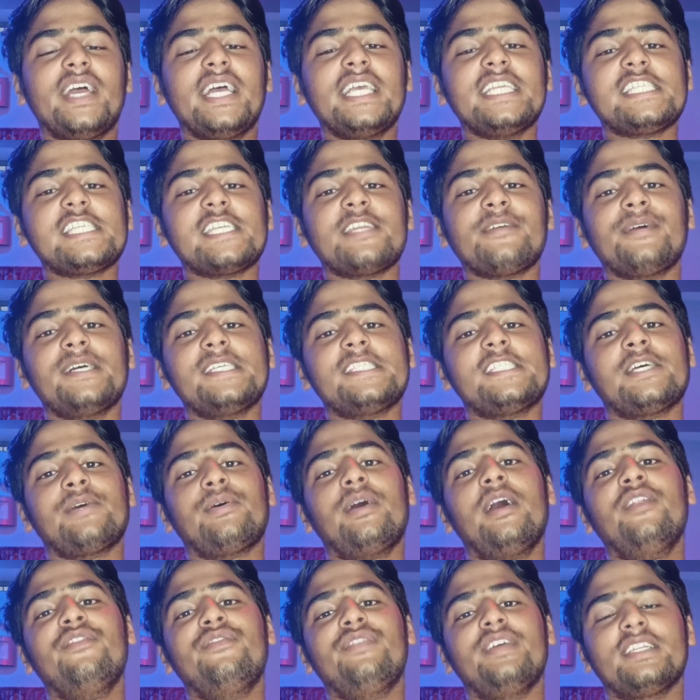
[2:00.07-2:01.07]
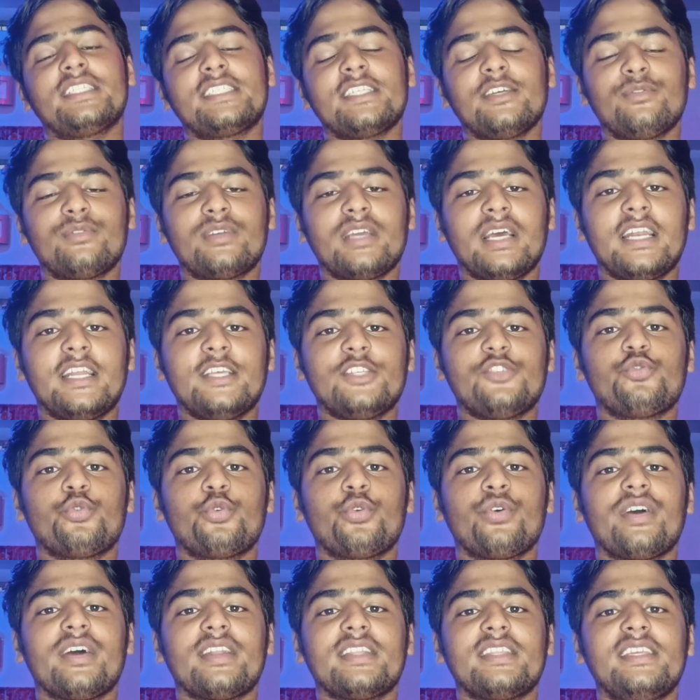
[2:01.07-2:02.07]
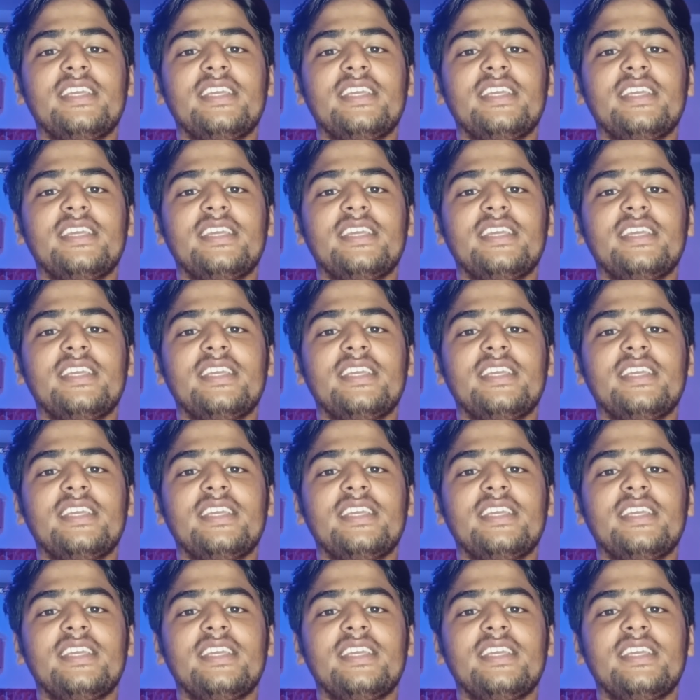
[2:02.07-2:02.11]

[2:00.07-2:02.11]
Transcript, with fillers: फैंस ने भाई सवाल फिर से उठाना शुरू कर